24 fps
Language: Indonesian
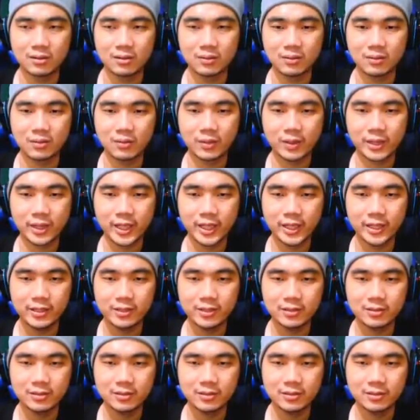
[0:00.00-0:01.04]
Oke. Okay.
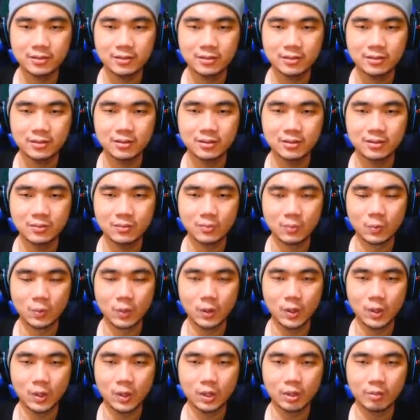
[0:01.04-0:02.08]

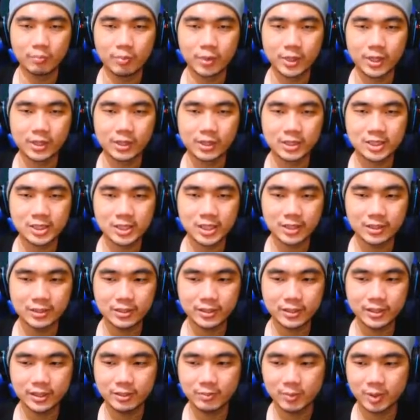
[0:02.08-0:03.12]
Wow, apa yang
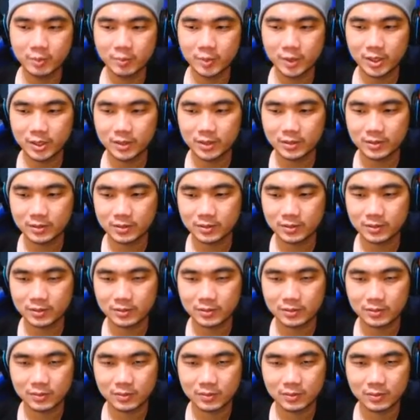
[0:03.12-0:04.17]
terjadi teman-teman?
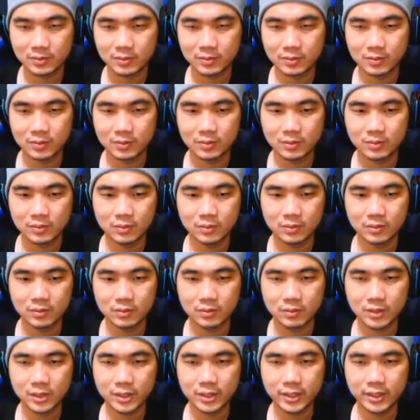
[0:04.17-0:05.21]

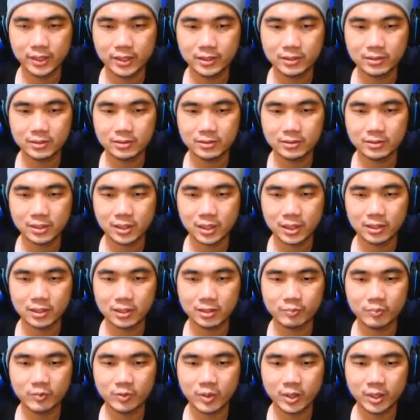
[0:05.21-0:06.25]
Alright, jalan
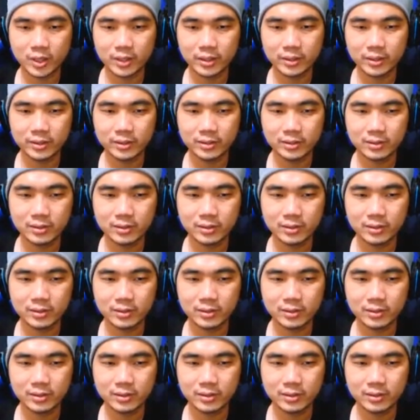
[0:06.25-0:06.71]
terbuka.